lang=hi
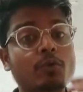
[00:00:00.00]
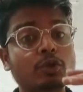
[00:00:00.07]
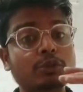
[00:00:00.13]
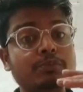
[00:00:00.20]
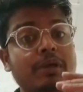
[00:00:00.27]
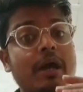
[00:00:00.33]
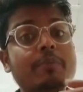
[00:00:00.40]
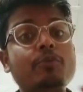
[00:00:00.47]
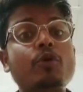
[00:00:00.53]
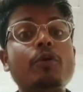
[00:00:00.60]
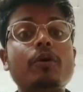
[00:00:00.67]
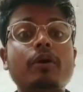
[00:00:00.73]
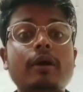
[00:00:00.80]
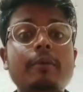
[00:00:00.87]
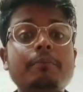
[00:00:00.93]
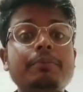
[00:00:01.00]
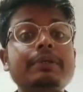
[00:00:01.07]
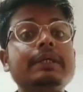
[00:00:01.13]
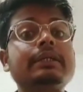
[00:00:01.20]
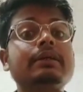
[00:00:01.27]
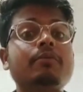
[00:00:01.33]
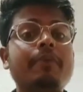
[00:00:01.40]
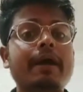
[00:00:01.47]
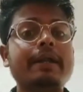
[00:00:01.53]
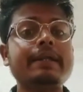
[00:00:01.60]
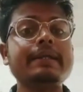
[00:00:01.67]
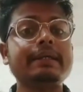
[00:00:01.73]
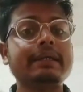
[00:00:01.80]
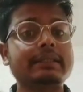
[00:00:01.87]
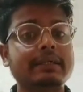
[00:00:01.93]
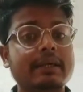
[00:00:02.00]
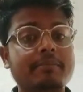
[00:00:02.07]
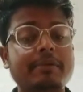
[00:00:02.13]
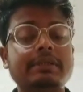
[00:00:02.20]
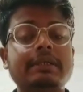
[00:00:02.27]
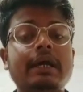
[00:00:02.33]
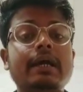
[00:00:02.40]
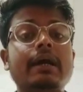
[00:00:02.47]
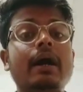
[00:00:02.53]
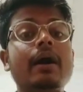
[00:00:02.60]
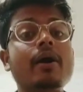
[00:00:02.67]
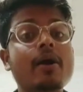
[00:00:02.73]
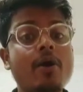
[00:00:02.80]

उसमें आपको कंप्लीट बाइंडिंग की तरह मिल जाएगा